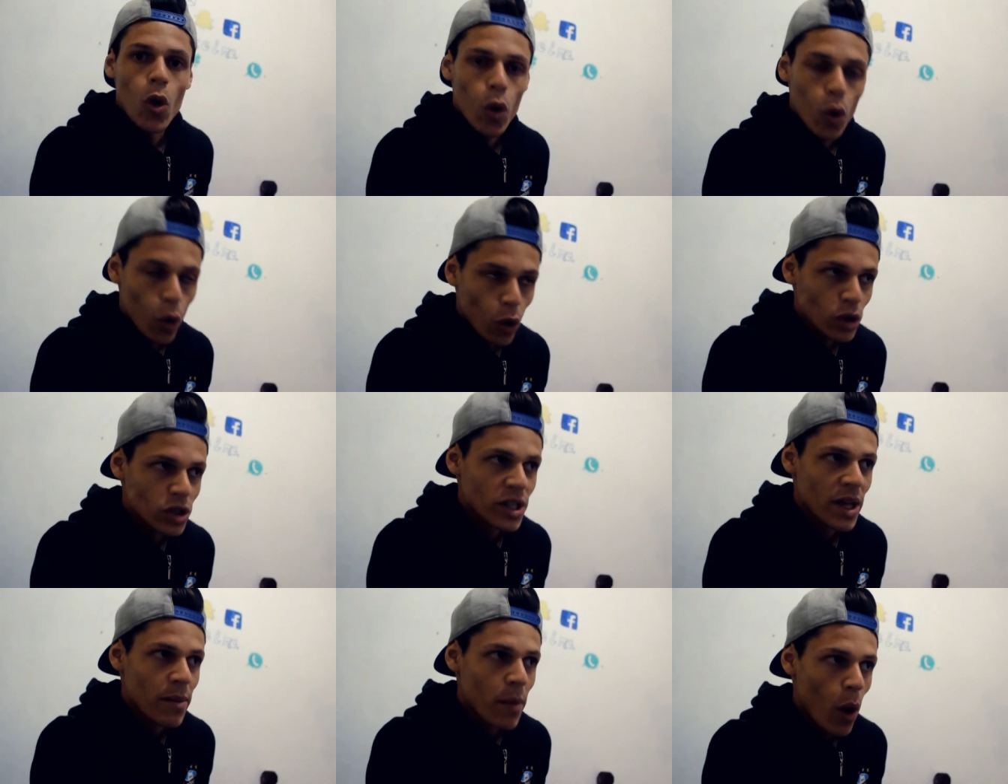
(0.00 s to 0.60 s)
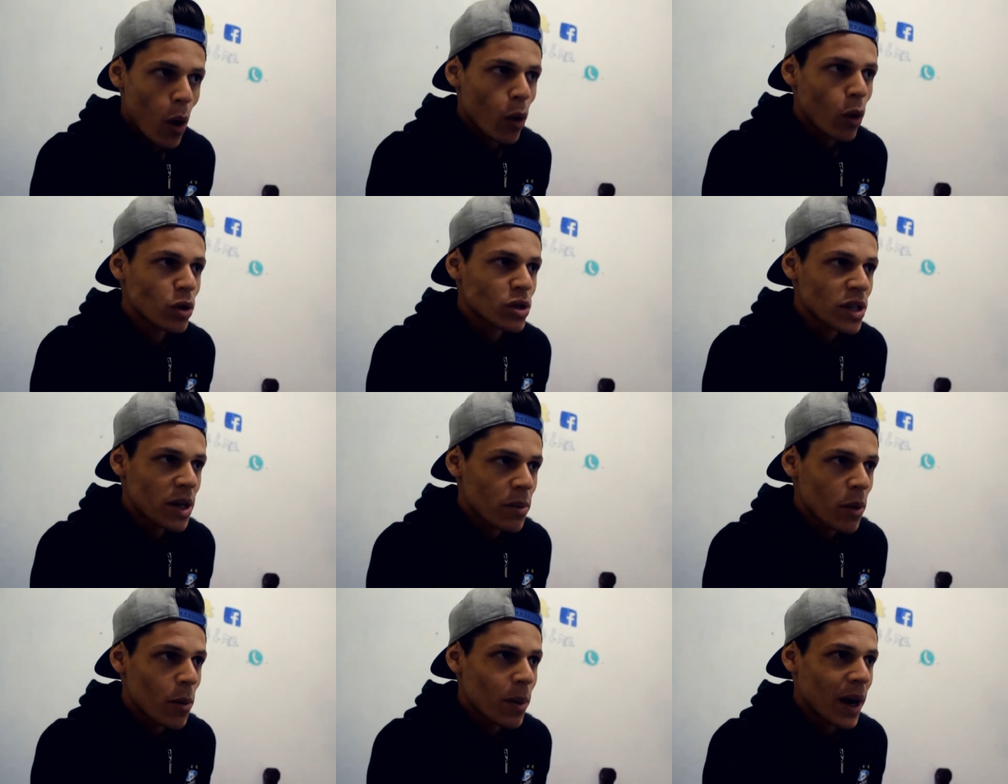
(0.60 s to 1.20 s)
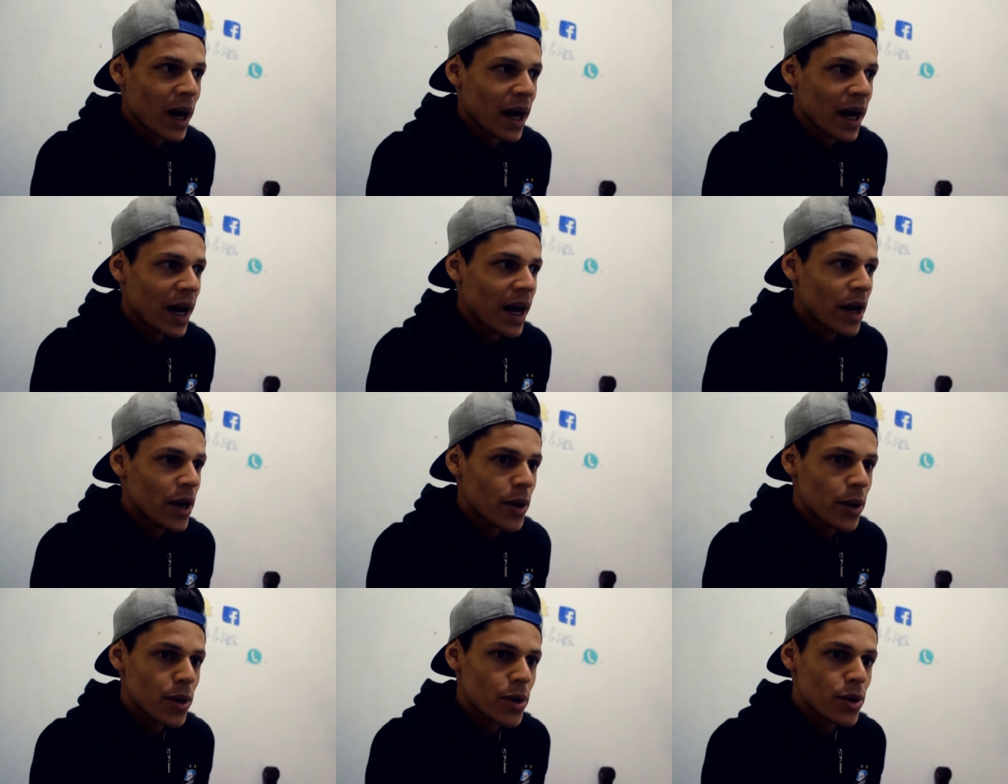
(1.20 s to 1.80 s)
O gosto é bom, o gosto é bom pra
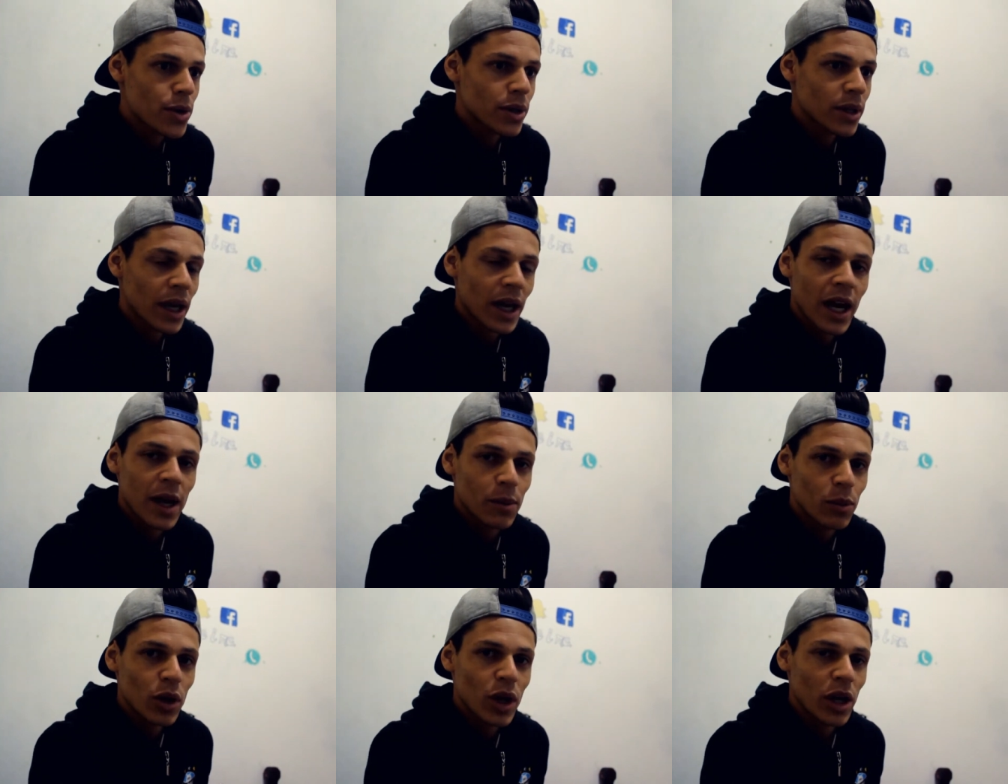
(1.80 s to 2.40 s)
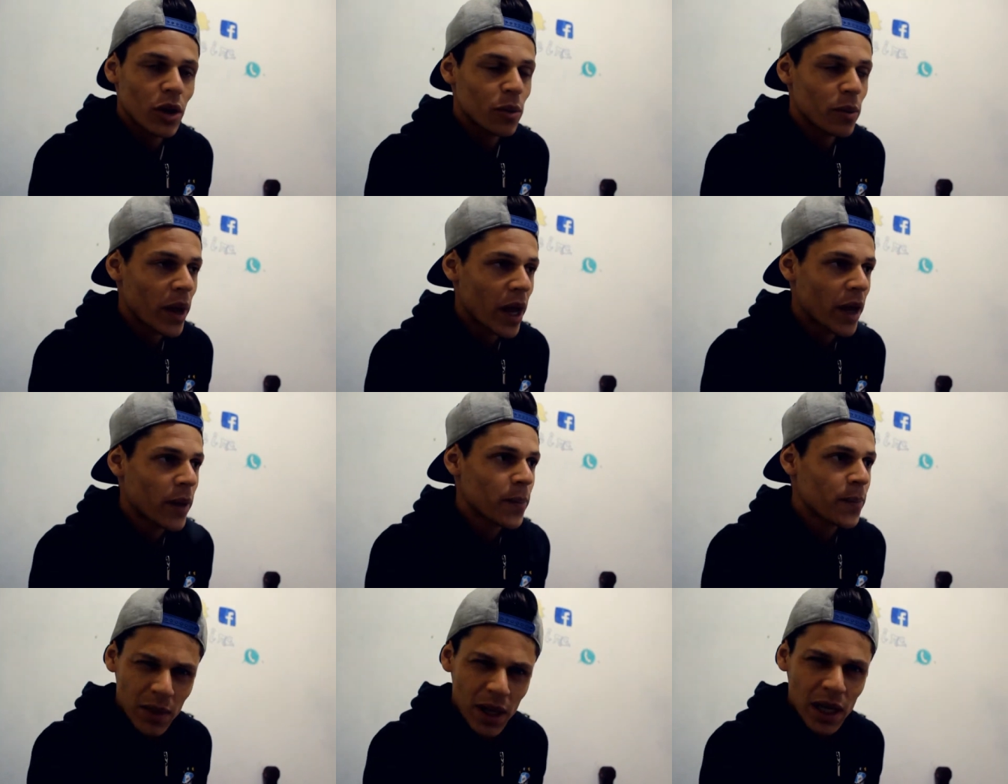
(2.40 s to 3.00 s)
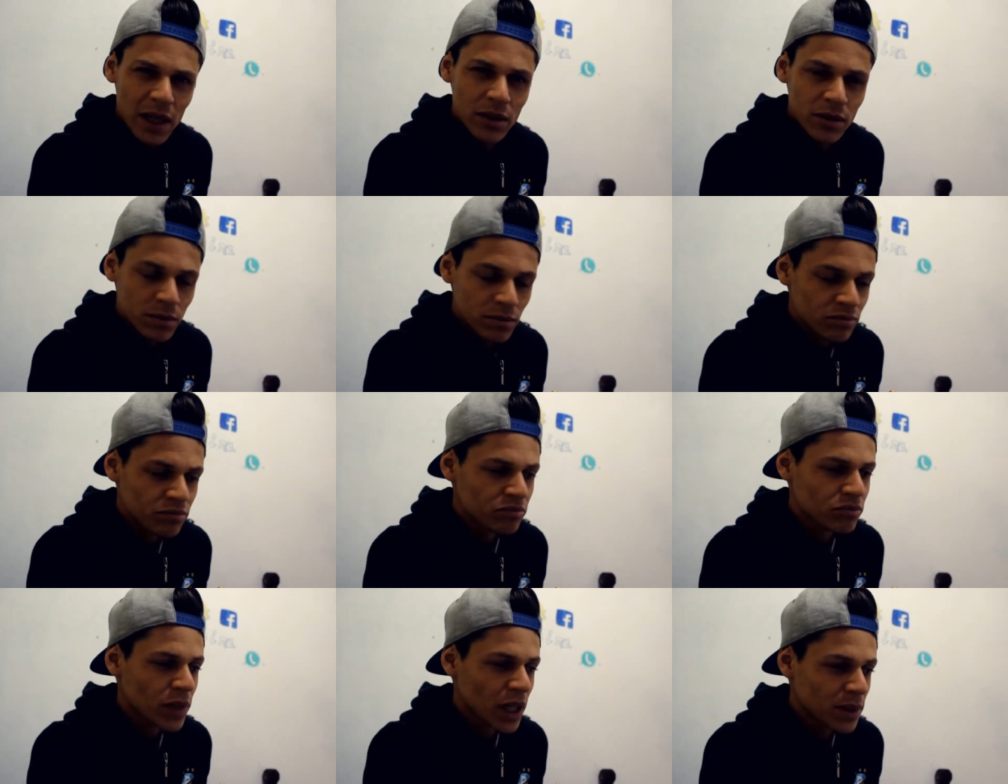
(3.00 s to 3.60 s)
caralho. Tá carburando bem. Mano,
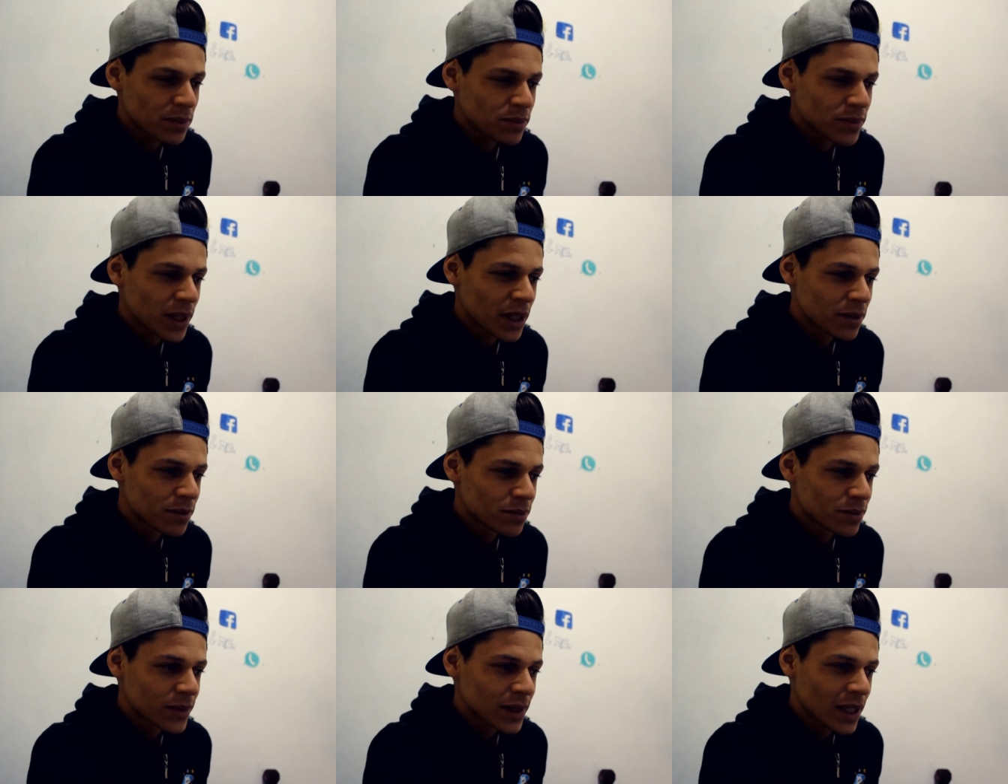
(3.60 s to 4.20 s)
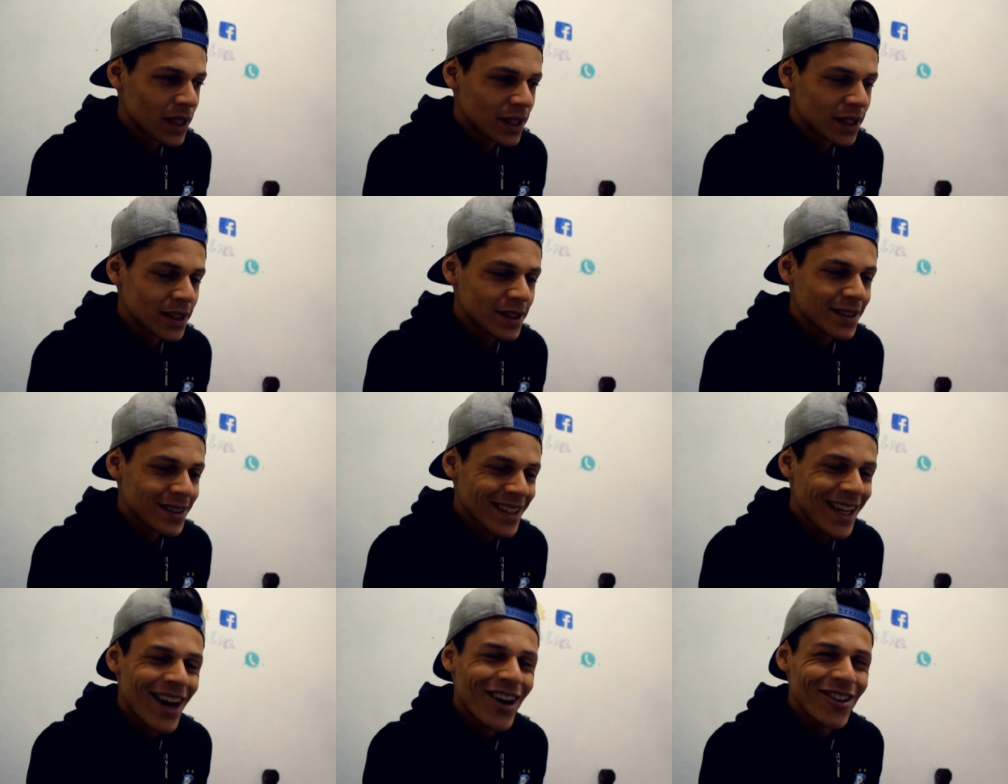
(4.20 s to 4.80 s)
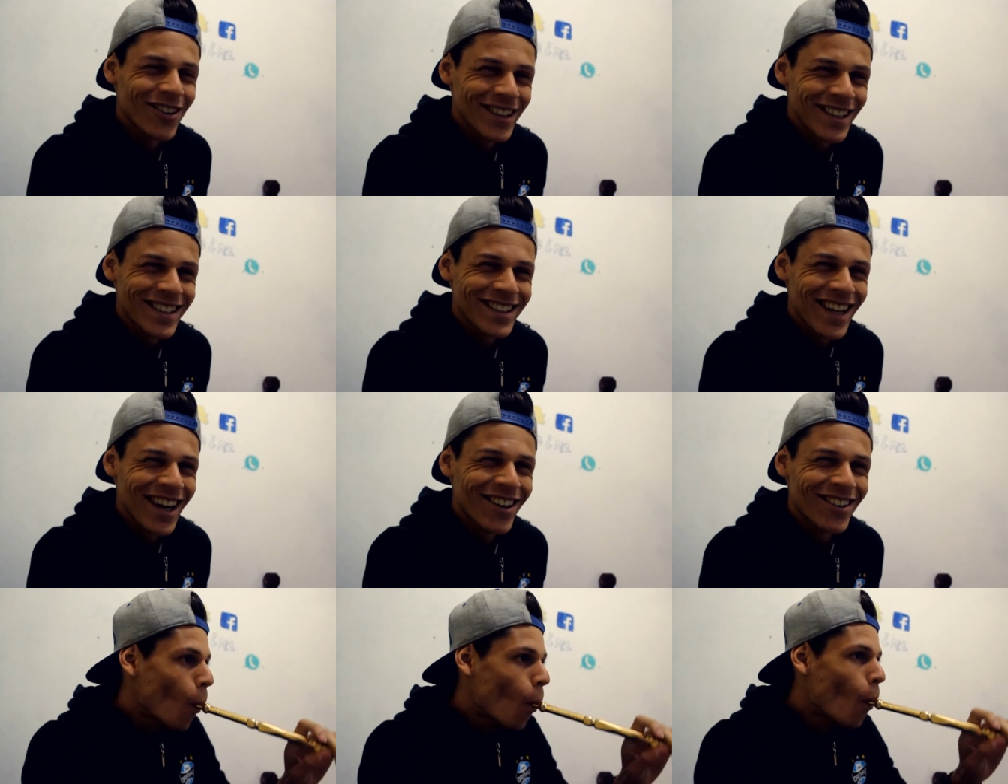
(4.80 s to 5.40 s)
da hora,
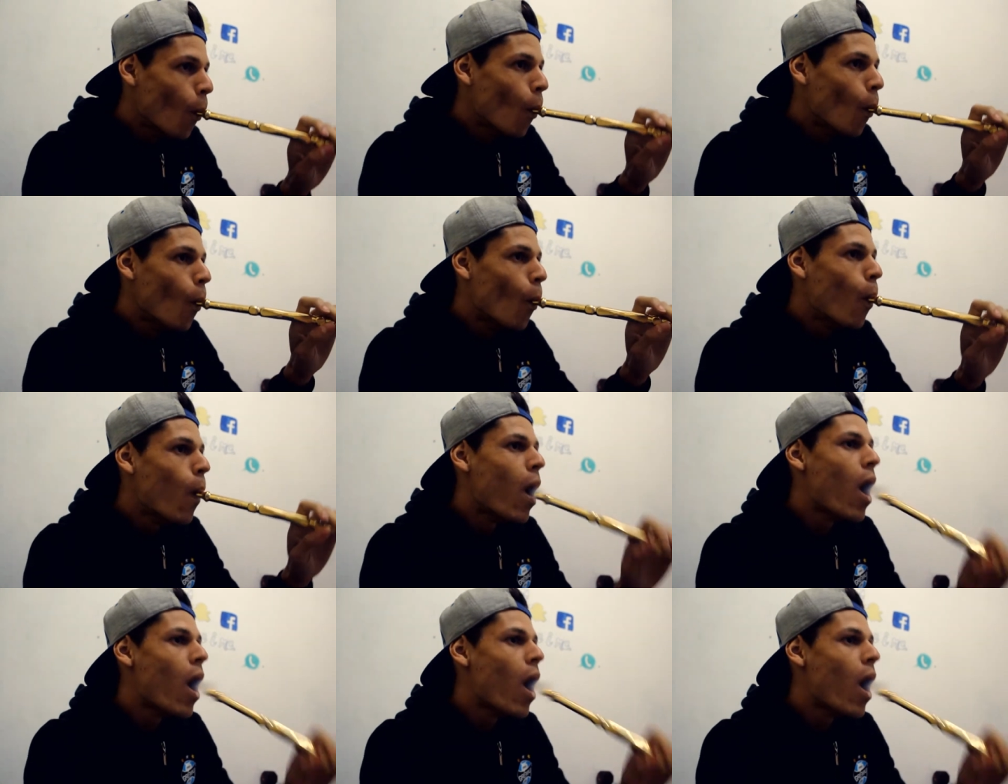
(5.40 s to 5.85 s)
da hora.